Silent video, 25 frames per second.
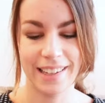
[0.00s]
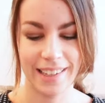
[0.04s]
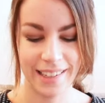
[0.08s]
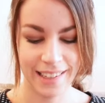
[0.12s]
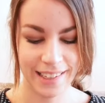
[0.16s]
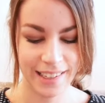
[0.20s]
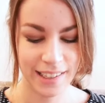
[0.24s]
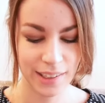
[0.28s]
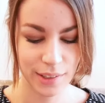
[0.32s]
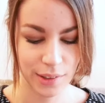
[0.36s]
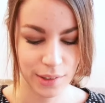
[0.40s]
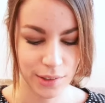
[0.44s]

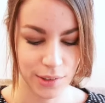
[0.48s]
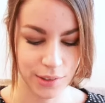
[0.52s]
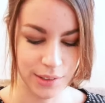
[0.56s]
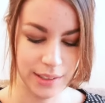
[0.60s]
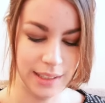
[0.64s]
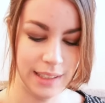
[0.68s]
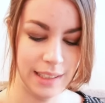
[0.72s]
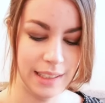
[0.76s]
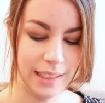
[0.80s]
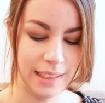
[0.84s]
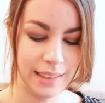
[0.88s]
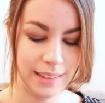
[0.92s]
Et
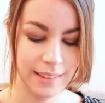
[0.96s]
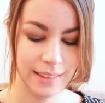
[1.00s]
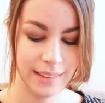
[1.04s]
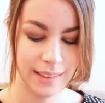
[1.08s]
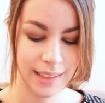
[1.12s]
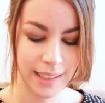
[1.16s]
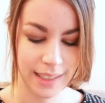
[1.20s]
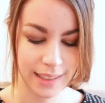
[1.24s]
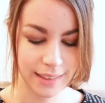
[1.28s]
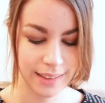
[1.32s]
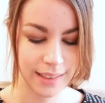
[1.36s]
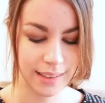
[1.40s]
il est
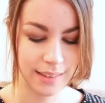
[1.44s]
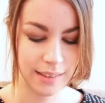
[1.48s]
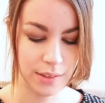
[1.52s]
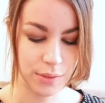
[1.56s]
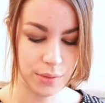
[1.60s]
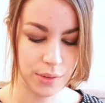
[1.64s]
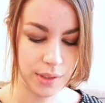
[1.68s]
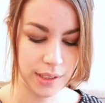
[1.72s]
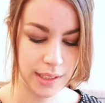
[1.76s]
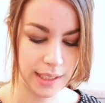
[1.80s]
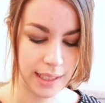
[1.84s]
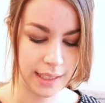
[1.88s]
très très
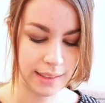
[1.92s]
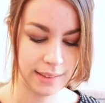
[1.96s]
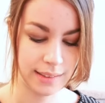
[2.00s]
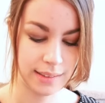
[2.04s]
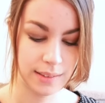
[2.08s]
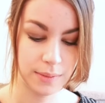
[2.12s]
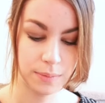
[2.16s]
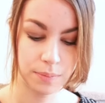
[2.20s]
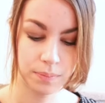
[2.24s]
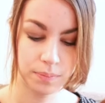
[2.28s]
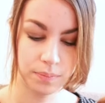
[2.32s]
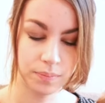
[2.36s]

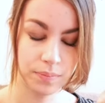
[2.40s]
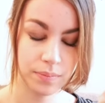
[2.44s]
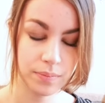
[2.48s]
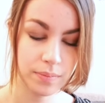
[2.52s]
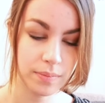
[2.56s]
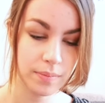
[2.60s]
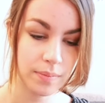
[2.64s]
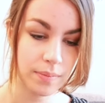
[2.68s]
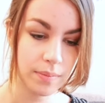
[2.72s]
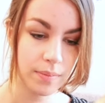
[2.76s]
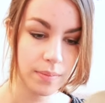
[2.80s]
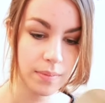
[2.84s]
efficace
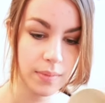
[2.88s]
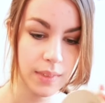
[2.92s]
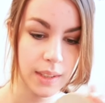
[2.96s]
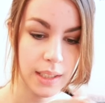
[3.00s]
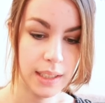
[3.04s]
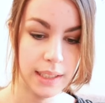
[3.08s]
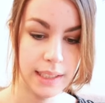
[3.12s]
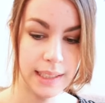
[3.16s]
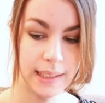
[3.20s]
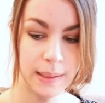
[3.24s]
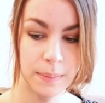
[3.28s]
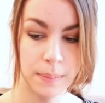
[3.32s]

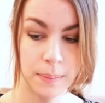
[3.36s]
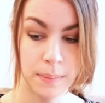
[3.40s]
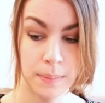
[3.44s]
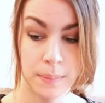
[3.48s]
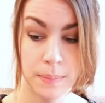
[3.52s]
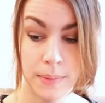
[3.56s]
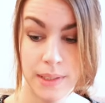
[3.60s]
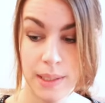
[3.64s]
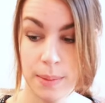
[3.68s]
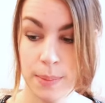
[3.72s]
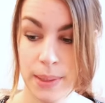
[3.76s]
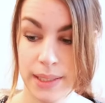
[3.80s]
il
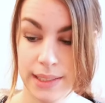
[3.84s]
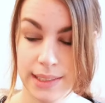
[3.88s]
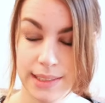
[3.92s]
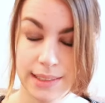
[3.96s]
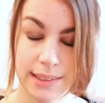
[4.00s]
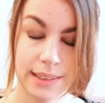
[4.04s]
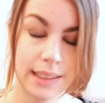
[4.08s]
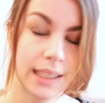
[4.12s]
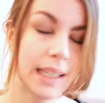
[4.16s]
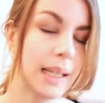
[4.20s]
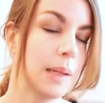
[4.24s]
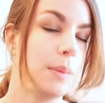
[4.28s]
me
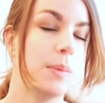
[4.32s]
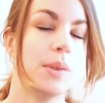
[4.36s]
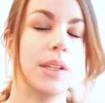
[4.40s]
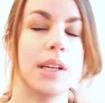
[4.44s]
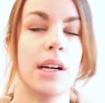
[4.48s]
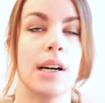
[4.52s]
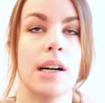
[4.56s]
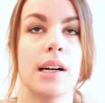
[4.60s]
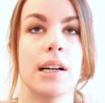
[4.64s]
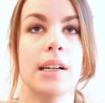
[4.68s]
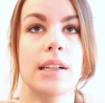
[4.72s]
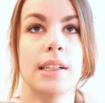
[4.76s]
démaquille très
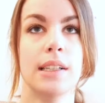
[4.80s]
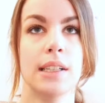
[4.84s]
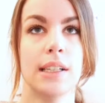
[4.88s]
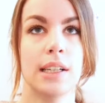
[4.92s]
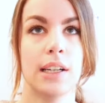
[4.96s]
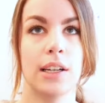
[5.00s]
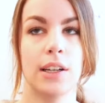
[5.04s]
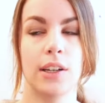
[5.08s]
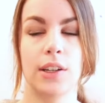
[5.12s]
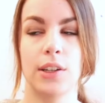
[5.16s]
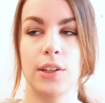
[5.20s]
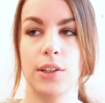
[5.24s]
bien,
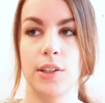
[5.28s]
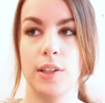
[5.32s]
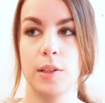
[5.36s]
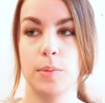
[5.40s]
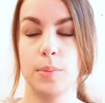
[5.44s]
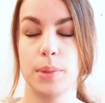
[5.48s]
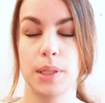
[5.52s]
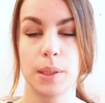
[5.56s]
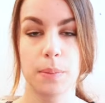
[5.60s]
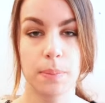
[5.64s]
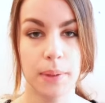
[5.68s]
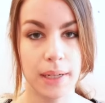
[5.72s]
euh,
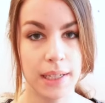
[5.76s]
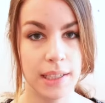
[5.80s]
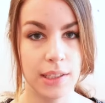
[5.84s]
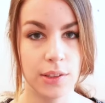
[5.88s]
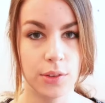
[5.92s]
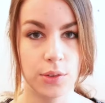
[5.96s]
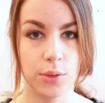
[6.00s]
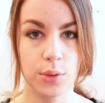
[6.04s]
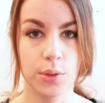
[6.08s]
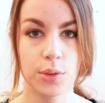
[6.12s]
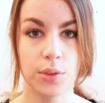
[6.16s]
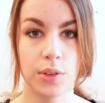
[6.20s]
il pique pas
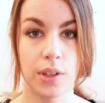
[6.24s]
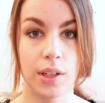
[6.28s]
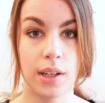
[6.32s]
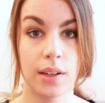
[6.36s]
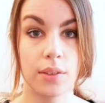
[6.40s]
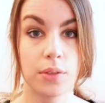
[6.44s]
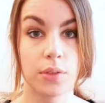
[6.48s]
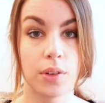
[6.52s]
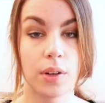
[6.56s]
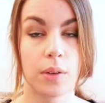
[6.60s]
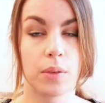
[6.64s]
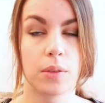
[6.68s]
les yeux,
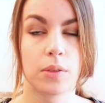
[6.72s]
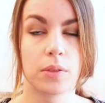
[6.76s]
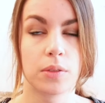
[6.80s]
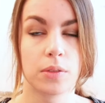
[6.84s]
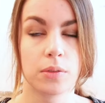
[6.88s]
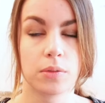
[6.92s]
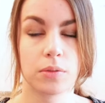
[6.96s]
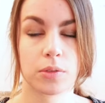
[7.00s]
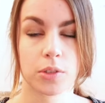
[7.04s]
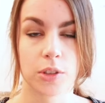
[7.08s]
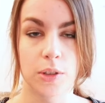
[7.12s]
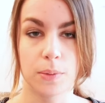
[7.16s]
voilà, enfin
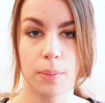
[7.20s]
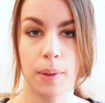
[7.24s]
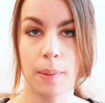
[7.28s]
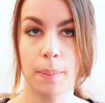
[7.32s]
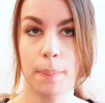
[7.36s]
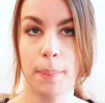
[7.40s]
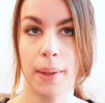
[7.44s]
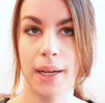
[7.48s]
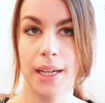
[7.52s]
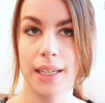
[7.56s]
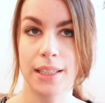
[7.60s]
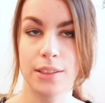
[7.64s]
j'ai pas
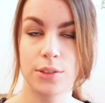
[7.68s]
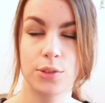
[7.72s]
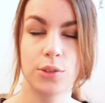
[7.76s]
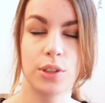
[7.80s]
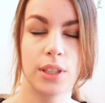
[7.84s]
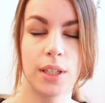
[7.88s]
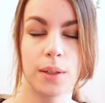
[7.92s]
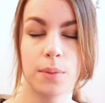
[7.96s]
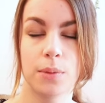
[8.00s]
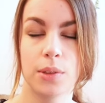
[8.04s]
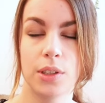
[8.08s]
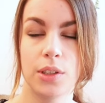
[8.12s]

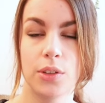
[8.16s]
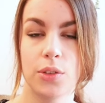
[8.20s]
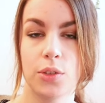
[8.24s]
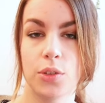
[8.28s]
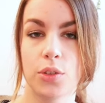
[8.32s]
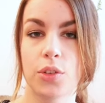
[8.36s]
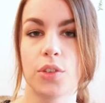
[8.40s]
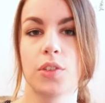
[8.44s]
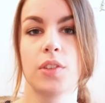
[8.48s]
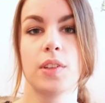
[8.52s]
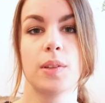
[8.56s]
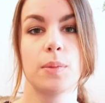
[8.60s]
particulièrement les
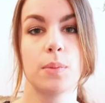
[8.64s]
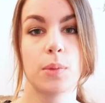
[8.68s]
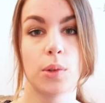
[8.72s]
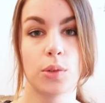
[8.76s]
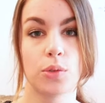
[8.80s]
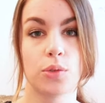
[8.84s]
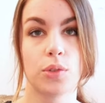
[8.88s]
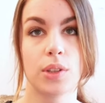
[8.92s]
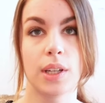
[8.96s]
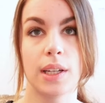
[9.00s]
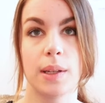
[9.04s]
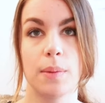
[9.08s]
yeux sensibles mais
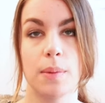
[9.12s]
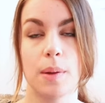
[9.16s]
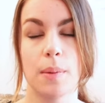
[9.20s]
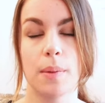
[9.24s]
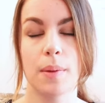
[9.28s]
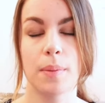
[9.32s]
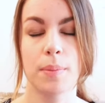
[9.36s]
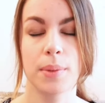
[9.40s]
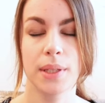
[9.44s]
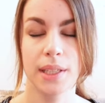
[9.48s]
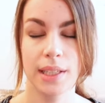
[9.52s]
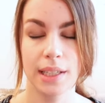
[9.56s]
en tout cas il m'a
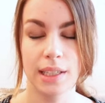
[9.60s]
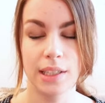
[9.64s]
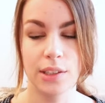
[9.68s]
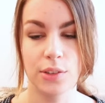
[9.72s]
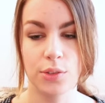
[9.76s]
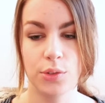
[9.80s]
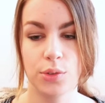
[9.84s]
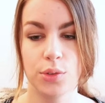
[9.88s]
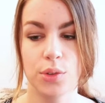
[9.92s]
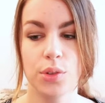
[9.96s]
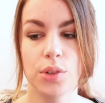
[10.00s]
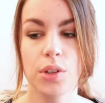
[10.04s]
pas piqué
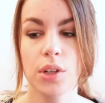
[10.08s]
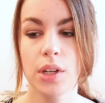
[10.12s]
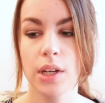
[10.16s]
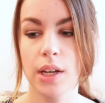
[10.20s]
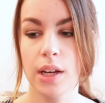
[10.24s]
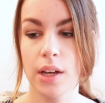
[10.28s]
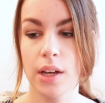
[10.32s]
les yeux,